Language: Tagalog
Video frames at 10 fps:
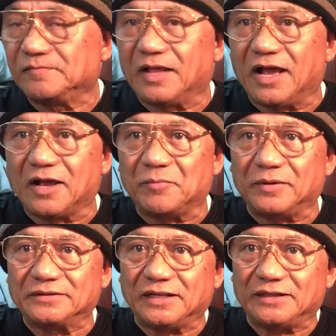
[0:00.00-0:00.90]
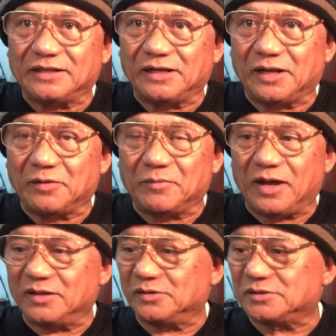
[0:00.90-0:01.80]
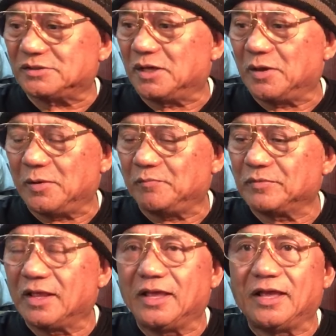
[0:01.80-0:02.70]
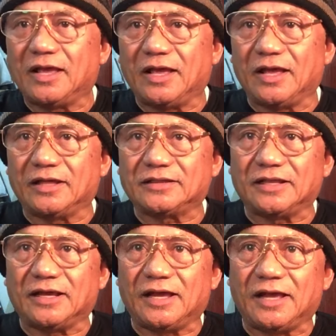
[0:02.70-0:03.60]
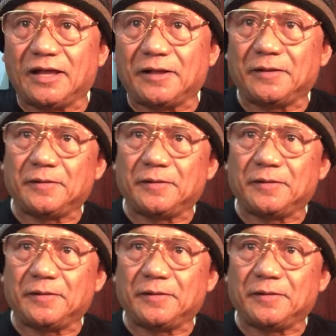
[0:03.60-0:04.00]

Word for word: nakakapagsalita na ng maayos. At uh,